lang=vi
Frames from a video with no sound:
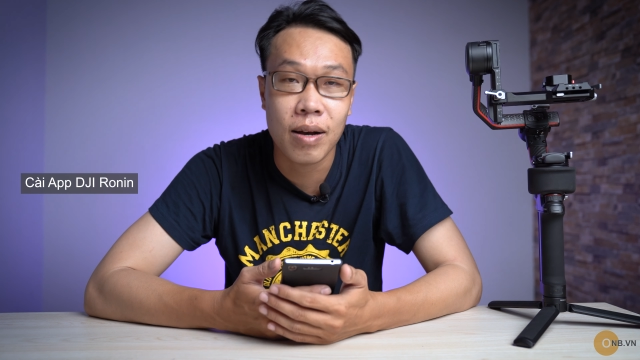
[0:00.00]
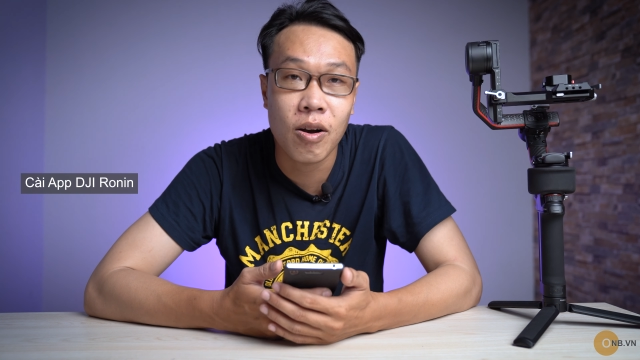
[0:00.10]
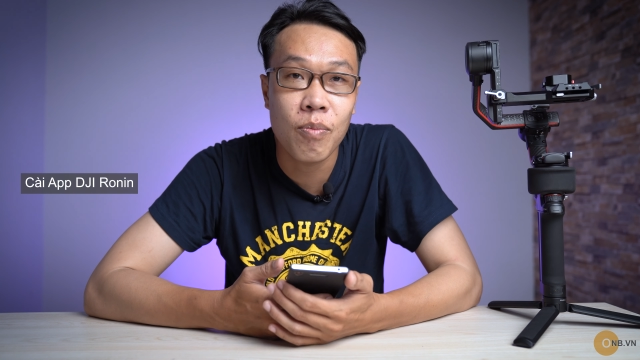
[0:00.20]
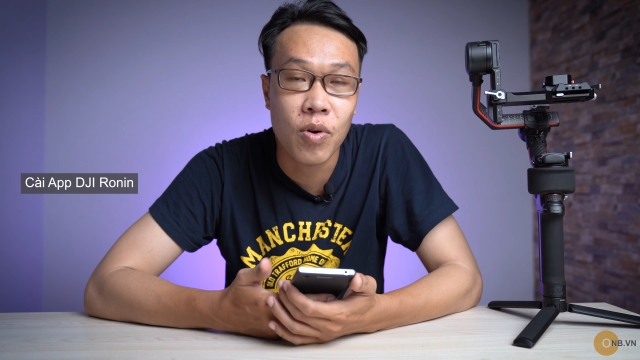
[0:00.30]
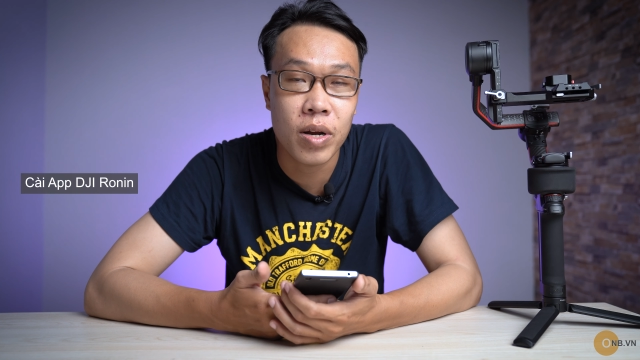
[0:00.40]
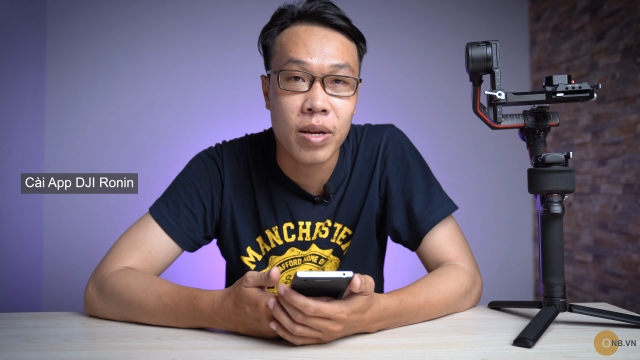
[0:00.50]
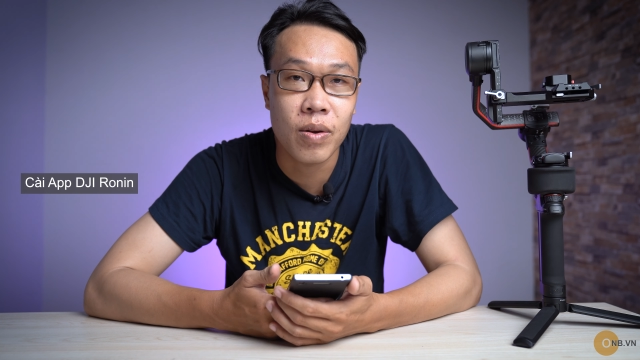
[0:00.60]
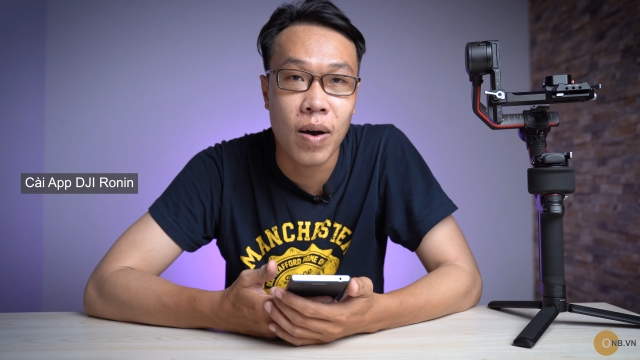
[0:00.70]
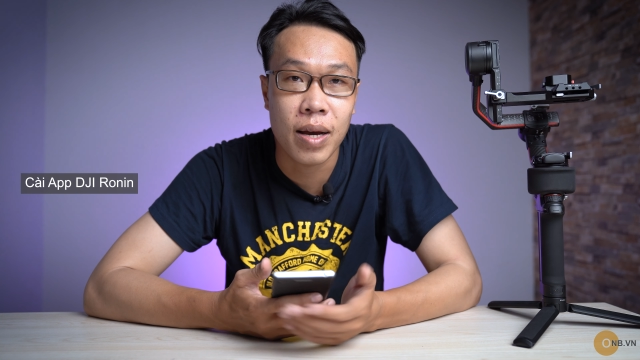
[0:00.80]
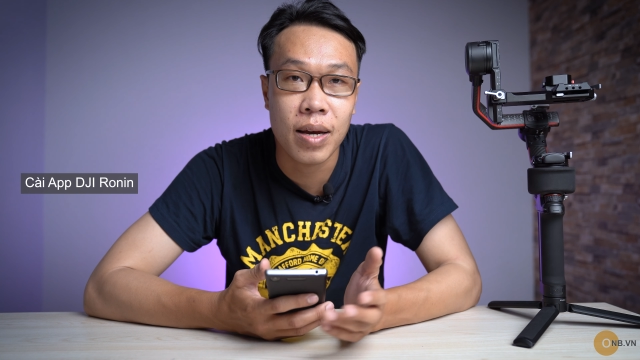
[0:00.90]
có một cái điện
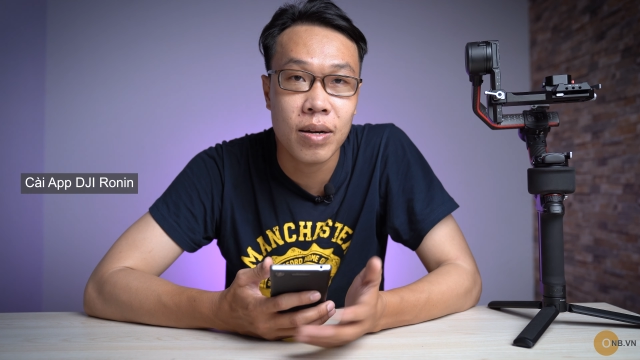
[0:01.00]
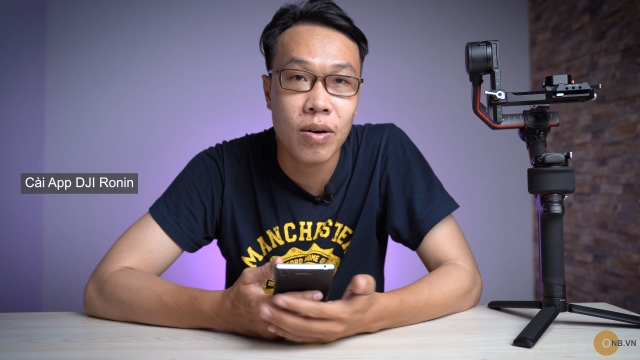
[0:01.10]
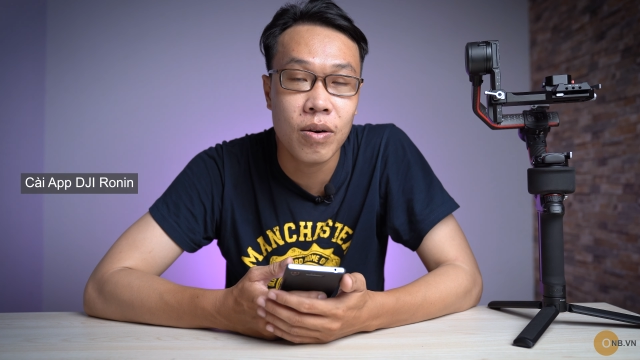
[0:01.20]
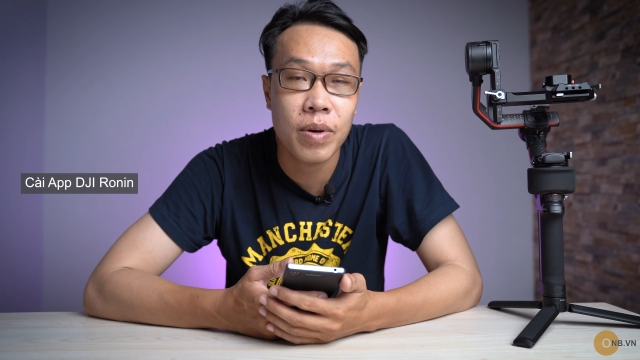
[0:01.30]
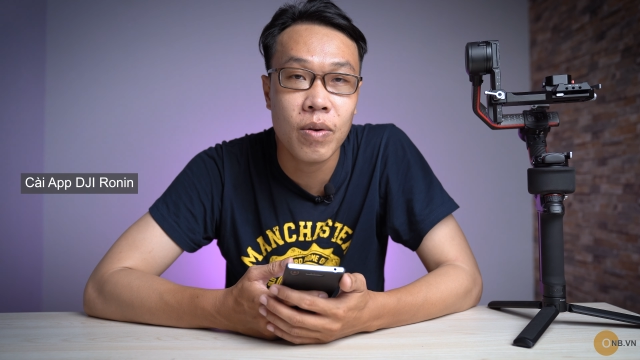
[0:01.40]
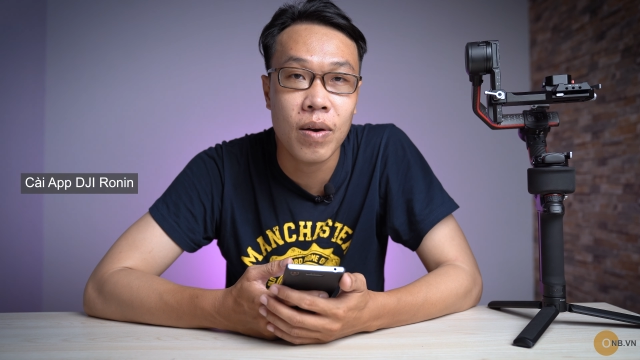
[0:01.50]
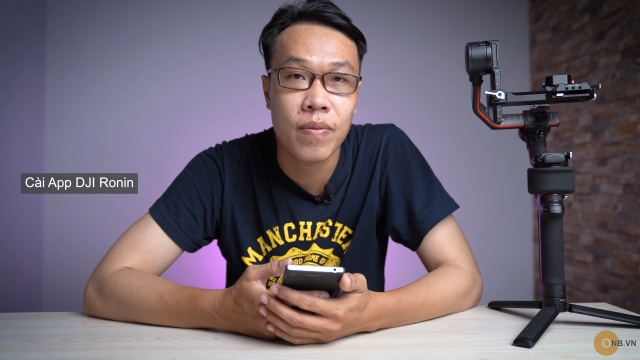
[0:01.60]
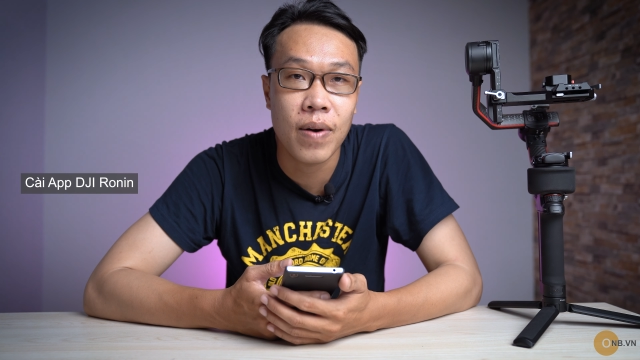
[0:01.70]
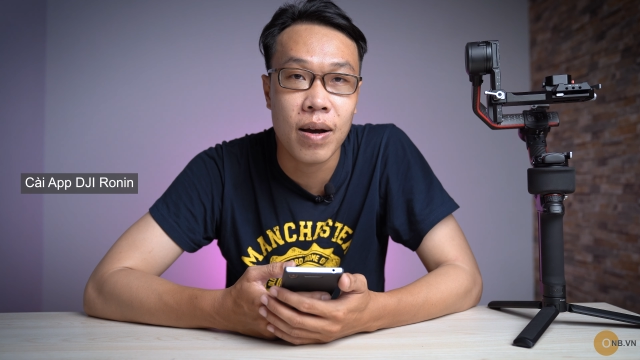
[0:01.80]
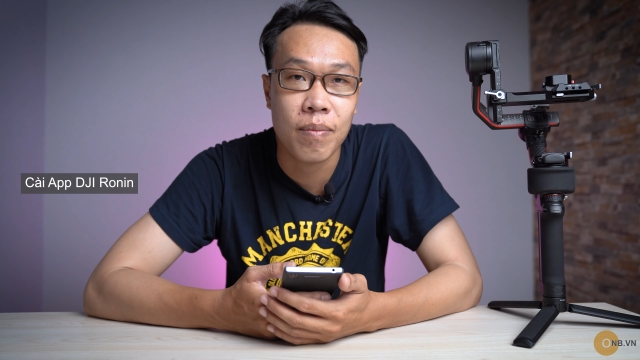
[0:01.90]
thoại kết nối với wifi
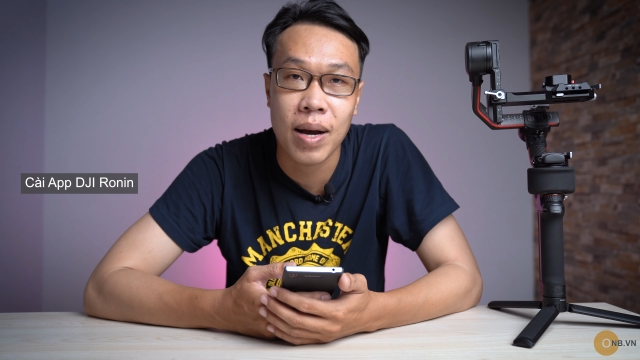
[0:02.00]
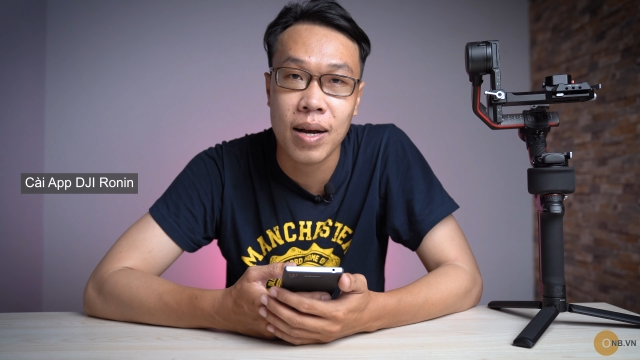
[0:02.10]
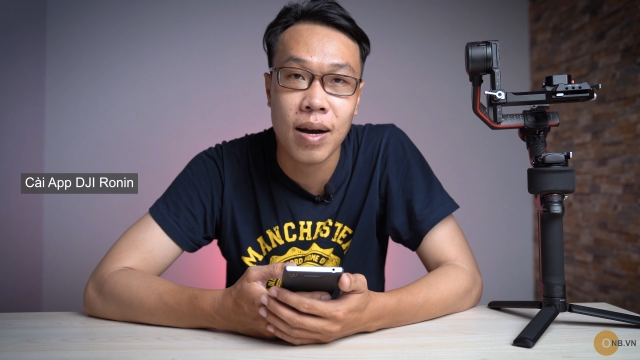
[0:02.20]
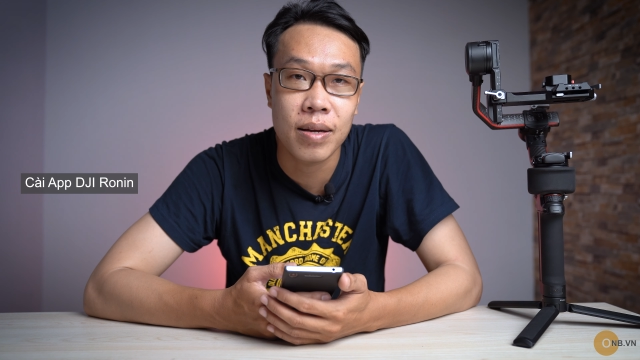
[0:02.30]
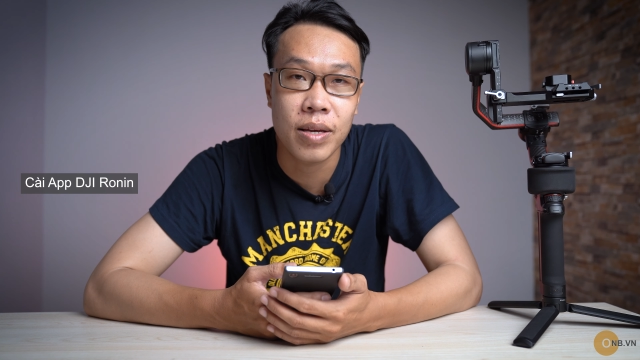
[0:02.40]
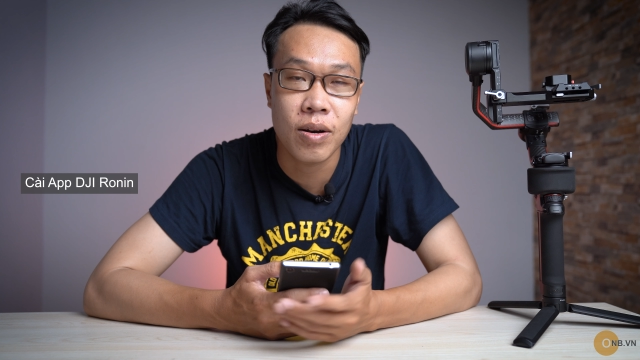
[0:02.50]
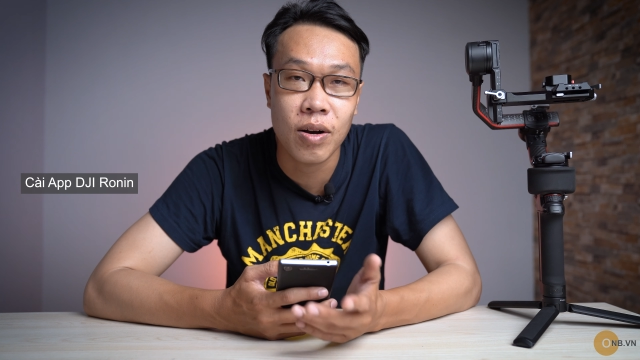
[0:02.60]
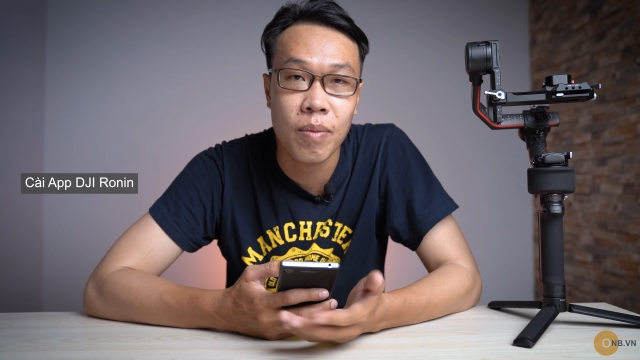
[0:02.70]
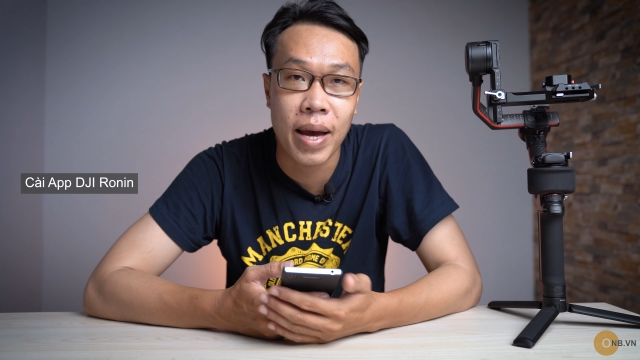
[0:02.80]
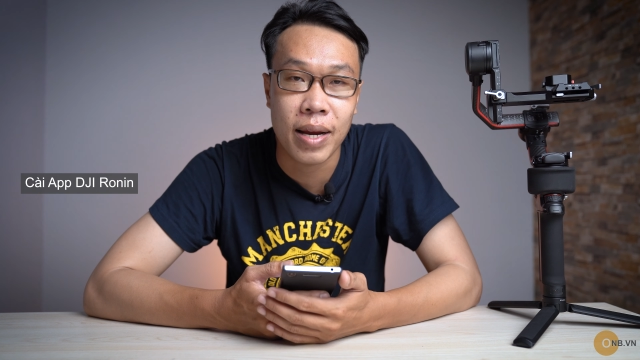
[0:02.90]
hoặc 3G, chỉ cần
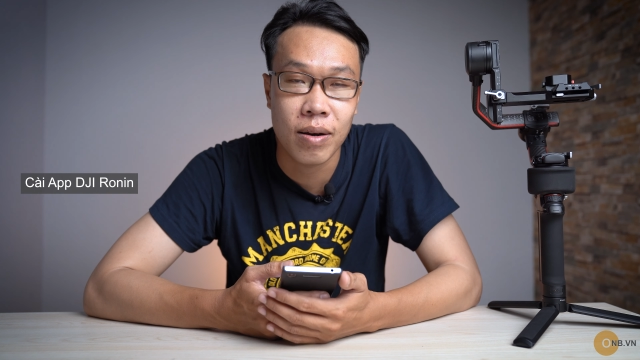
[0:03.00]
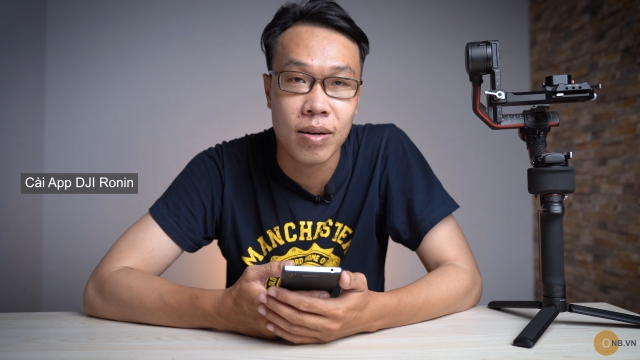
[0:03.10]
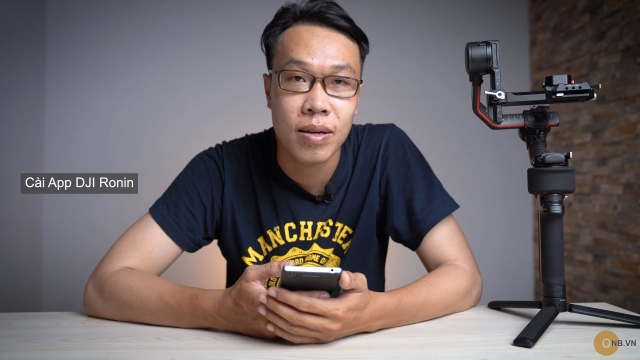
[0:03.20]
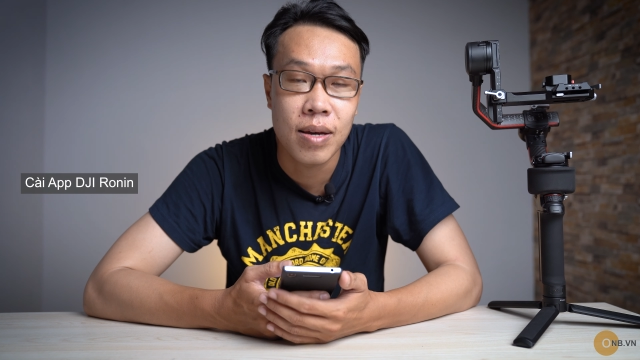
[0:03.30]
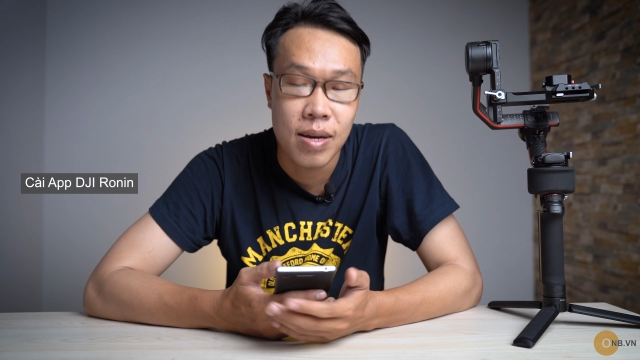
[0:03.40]
có mạng thôi,